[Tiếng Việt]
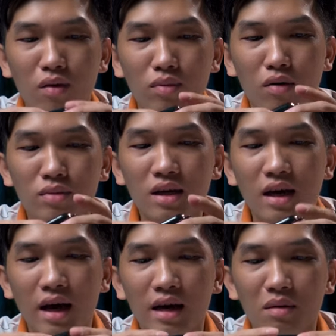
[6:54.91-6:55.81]
không không
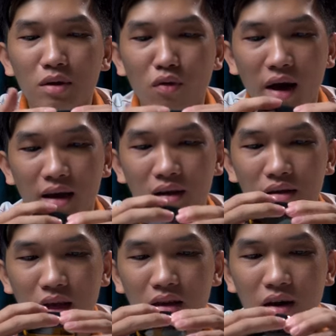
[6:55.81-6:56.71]
thiết kế ở bên ngoài
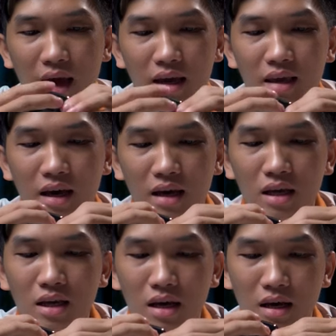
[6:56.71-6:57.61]
để cho hạn
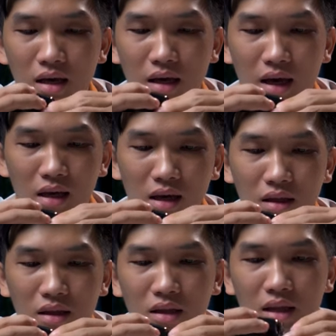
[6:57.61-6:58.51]
chế cái à,
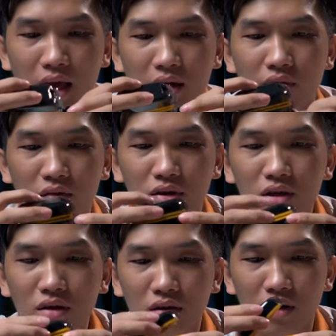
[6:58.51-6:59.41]
tình trạng vào
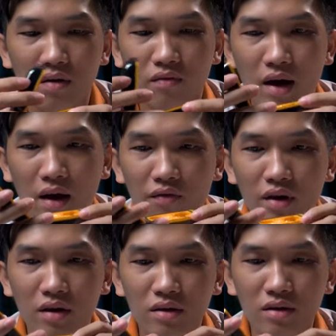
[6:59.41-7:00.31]
nước và
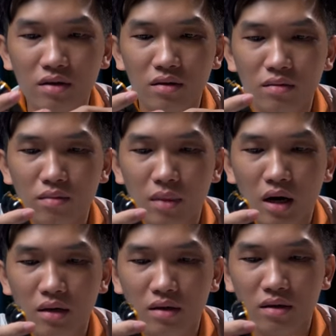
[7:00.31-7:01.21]
phía
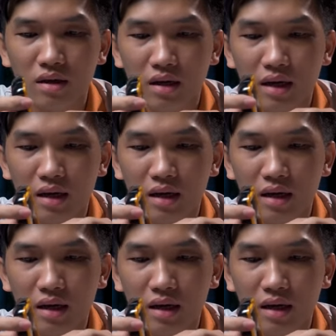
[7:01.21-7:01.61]
bên những